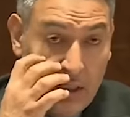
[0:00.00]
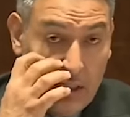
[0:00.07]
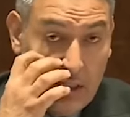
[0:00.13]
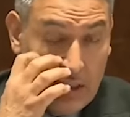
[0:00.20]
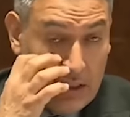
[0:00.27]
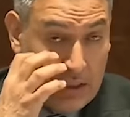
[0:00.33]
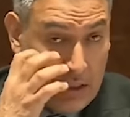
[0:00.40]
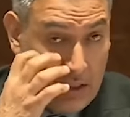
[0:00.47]

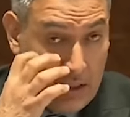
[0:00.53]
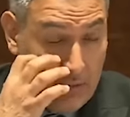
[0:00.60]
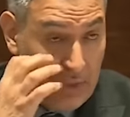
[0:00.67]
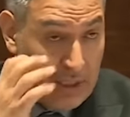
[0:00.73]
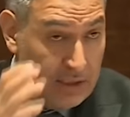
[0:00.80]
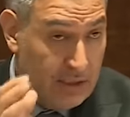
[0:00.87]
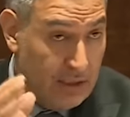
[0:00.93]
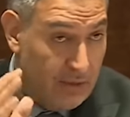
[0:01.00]
لكن لم
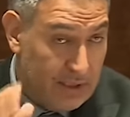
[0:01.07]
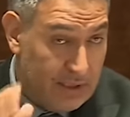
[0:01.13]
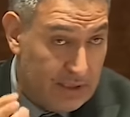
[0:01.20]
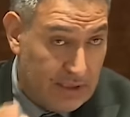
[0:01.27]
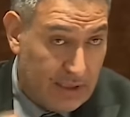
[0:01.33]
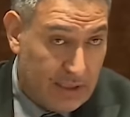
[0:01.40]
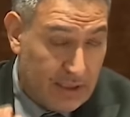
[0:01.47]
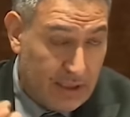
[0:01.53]
أت... لم
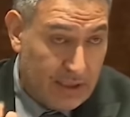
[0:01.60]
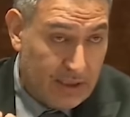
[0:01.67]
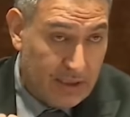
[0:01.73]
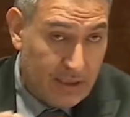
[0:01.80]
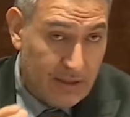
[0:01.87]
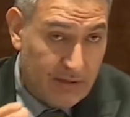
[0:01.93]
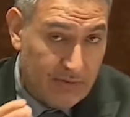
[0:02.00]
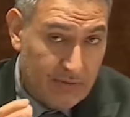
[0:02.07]
اتذكر
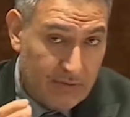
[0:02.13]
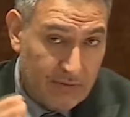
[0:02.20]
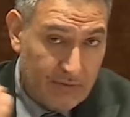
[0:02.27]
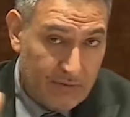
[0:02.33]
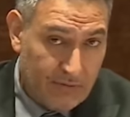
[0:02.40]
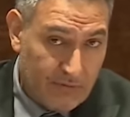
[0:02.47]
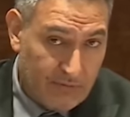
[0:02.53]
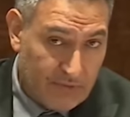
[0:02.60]
اننا
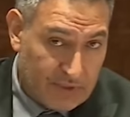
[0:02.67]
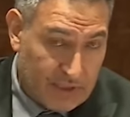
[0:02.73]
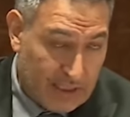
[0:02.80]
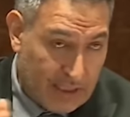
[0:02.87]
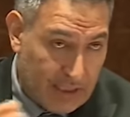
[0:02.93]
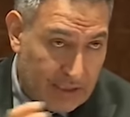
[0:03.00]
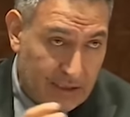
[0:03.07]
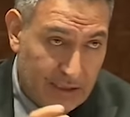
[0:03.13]
في
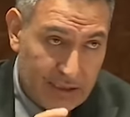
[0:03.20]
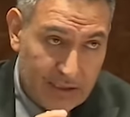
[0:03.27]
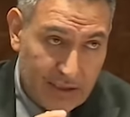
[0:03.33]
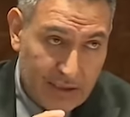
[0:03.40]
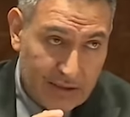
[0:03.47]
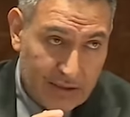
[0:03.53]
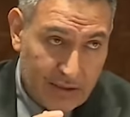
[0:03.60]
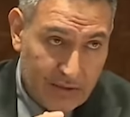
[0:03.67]
التاريخ ديال قطاع
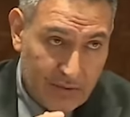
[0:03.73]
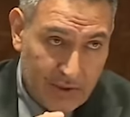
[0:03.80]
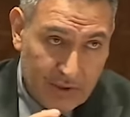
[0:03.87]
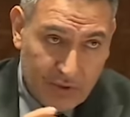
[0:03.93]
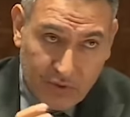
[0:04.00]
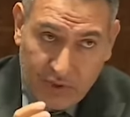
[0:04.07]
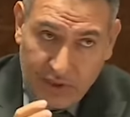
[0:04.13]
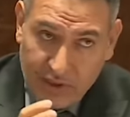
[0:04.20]
الصيد البحري
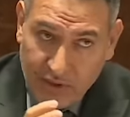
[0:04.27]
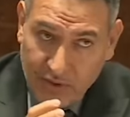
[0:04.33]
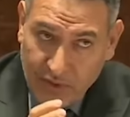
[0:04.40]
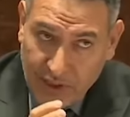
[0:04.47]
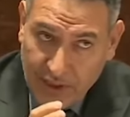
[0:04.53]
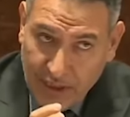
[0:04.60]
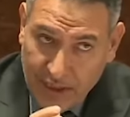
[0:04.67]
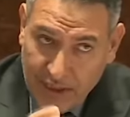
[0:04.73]
وصلنا
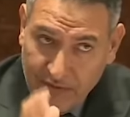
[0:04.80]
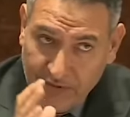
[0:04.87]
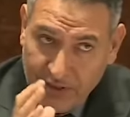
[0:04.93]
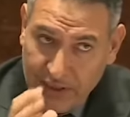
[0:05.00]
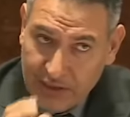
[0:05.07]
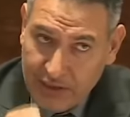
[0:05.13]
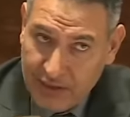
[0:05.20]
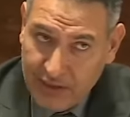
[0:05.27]
لواحد الحاله
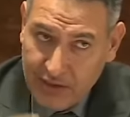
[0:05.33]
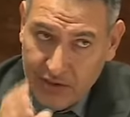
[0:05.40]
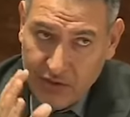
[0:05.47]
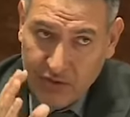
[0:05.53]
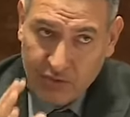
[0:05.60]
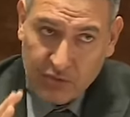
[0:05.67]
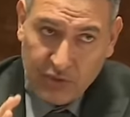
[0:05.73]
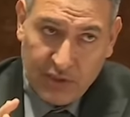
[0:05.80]
بحال هذه اللي
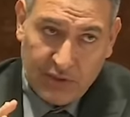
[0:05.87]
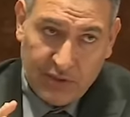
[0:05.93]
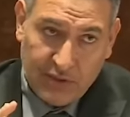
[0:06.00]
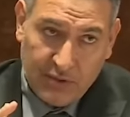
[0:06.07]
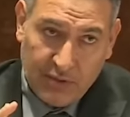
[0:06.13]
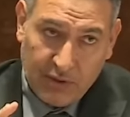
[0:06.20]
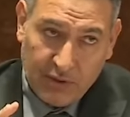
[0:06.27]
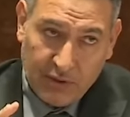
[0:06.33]
شويه
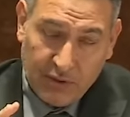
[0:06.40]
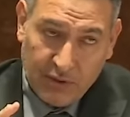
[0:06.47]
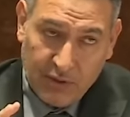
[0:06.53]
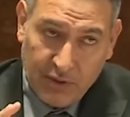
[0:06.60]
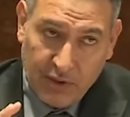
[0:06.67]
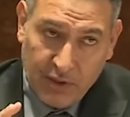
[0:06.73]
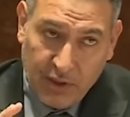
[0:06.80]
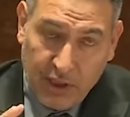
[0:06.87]
متازم
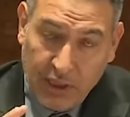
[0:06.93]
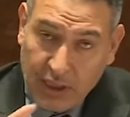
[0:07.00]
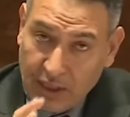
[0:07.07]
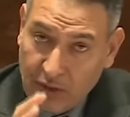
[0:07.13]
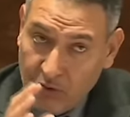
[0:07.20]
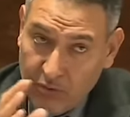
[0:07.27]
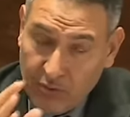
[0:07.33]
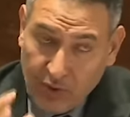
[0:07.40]

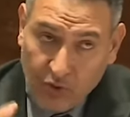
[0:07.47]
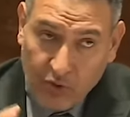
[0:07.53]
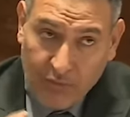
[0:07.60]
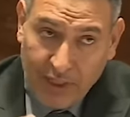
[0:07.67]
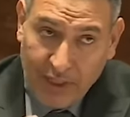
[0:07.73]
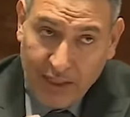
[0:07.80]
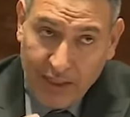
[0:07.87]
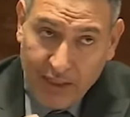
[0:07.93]
رغم رغم
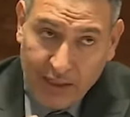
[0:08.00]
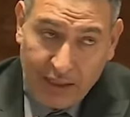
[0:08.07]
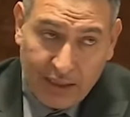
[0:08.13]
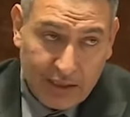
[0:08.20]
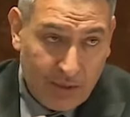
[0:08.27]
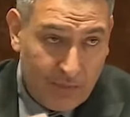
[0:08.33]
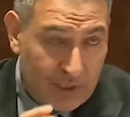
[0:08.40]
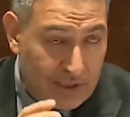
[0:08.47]

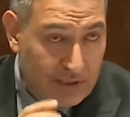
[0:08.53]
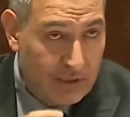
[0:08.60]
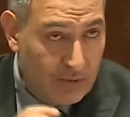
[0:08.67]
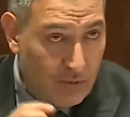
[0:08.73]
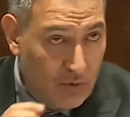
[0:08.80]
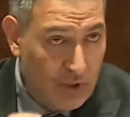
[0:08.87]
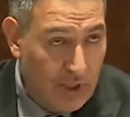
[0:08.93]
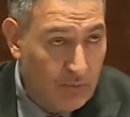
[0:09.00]
الخطابات
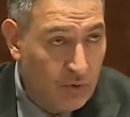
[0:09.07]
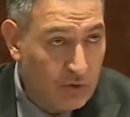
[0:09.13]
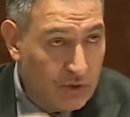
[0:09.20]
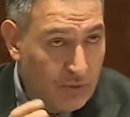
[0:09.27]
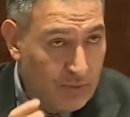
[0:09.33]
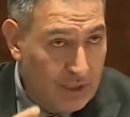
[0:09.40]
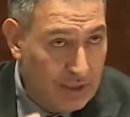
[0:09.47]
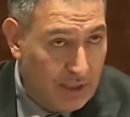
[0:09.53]
تنقولها
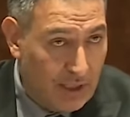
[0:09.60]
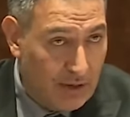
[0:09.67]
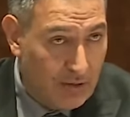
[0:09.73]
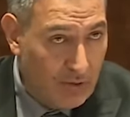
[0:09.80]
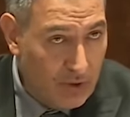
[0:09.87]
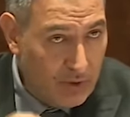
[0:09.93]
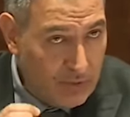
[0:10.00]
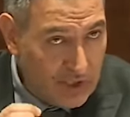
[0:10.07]
المطمئنه
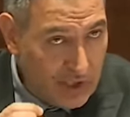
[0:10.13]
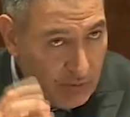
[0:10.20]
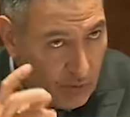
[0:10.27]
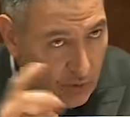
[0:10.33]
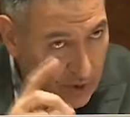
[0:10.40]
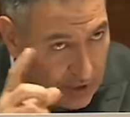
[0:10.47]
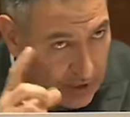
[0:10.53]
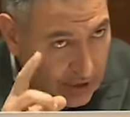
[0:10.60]
واللي ماشي
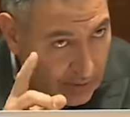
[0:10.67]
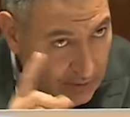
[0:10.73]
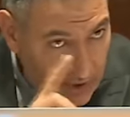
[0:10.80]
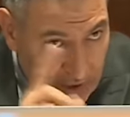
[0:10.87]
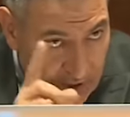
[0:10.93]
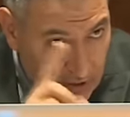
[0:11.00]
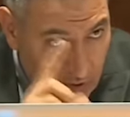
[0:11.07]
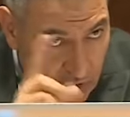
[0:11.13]
مغرضه
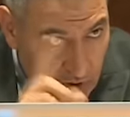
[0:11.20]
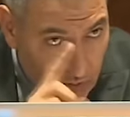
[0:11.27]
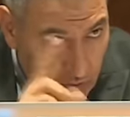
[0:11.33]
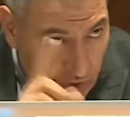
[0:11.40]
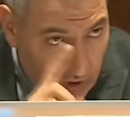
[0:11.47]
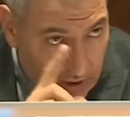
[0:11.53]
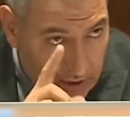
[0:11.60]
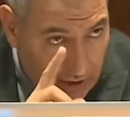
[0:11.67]
ماشي تنقولش
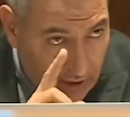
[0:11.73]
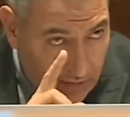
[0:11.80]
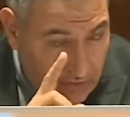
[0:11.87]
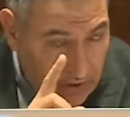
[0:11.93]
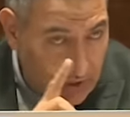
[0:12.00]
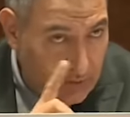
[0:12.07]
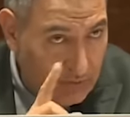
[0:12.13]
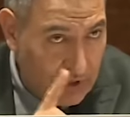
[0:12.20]
مغرضه في
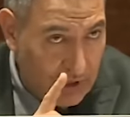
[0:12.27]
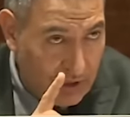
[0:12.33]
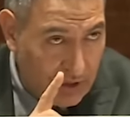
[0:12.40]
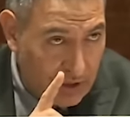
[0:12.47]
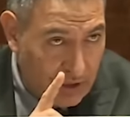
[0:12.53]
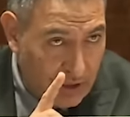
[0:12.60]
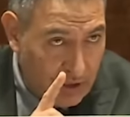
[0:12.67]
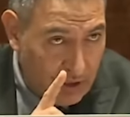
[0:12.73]
الكلام ديالي
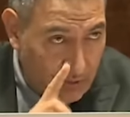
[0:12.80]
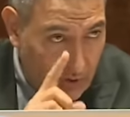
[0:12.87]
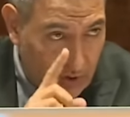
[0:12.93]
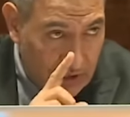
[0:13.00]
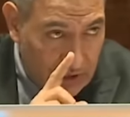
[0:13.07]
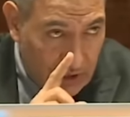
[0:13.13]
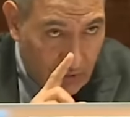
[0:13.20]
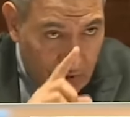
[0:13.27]

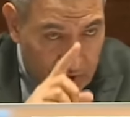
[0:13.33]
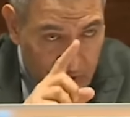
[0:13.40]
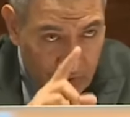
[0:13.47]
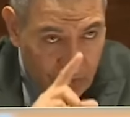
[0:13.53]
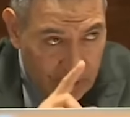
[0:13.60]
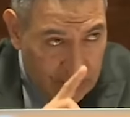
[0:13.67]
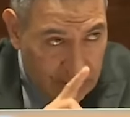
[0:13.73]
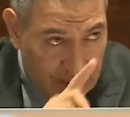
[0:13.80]
مغرضه هو شي
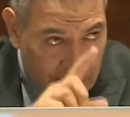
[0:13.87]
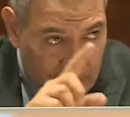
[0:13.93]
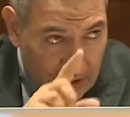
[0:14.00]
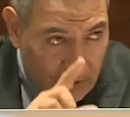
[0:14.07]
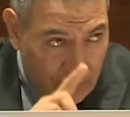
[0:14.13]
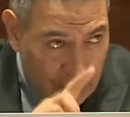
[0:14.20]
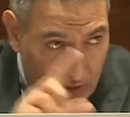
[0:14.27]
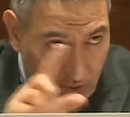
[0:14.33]
واحد يدرق
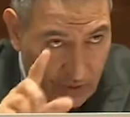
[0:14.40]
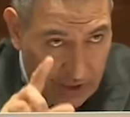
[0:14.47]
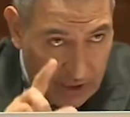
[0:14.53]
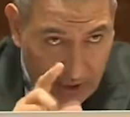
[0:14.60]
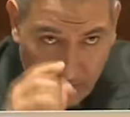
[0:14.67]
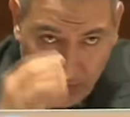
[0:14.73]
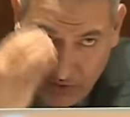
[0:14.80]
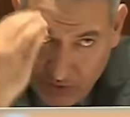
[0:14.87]
واحد
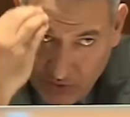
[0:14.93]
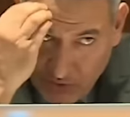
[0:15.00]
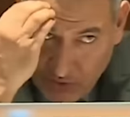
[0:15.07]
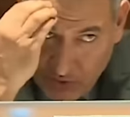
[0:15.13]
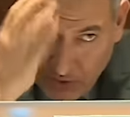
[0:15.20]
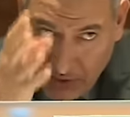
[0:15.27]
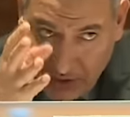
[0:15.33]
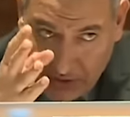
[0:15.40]
الواقع بسوء
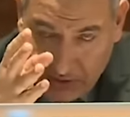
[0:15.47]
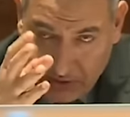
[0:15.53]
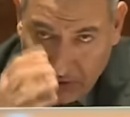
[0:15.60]
قصد